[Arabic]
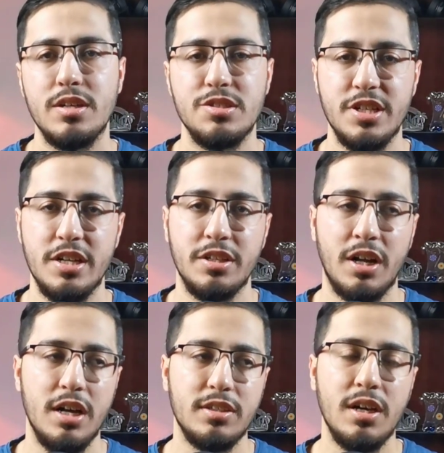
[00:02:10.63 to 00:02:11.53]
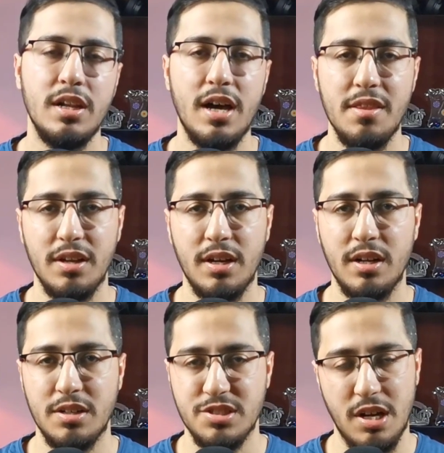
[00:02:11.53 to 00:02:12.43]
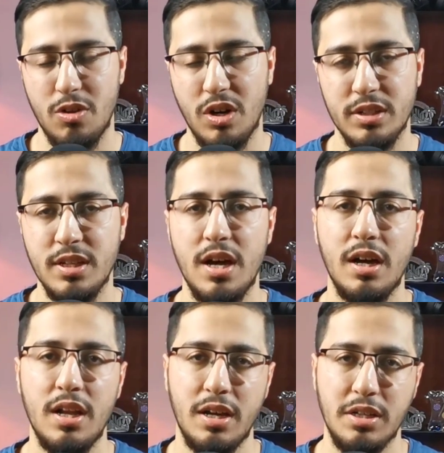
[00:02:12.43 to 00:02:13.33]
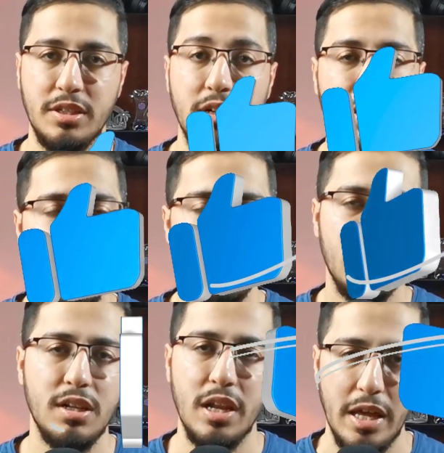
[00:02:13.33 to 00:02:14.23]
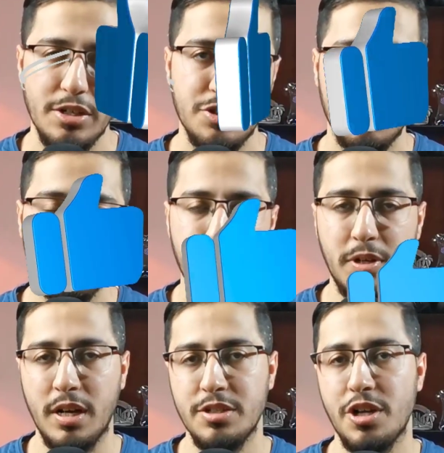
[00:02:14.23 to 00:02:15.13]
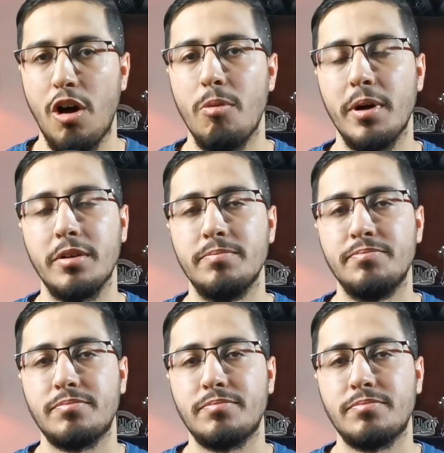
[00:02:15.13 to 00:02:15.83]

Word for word: زين راح تقول لي هذا القرار صح لو خطا اقله خطا راح تقول لي ليش راح اجاوبك